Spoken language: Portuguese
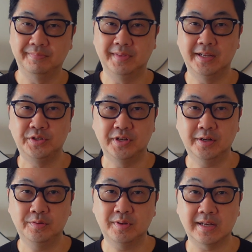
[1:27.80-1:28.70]

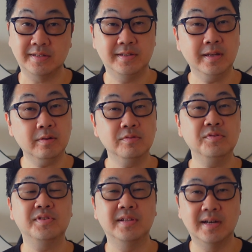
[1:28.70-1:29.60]
deixando que as
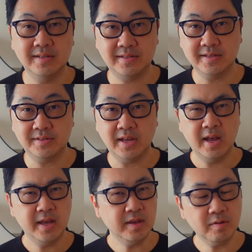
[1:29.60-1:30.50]
circunstâncias
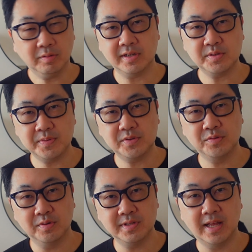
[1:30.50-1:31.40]
e outras
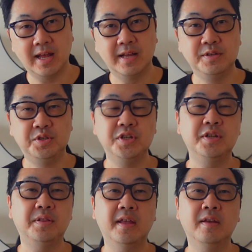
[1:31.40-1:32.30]
pessoas
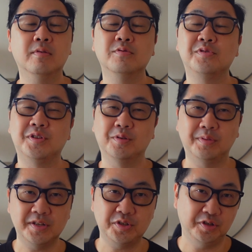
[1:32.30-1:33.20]
ditem o seu
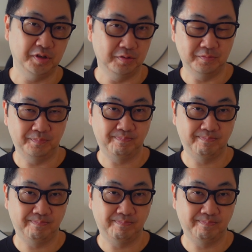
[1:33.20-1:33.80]
destino.